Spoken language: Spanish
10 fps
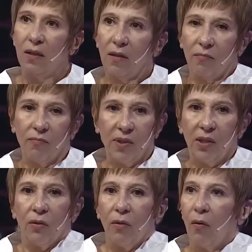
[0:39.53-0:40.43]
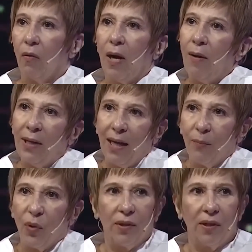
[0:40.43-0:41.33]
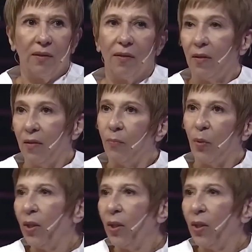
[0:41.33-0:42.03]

eh, digo, hablamos de,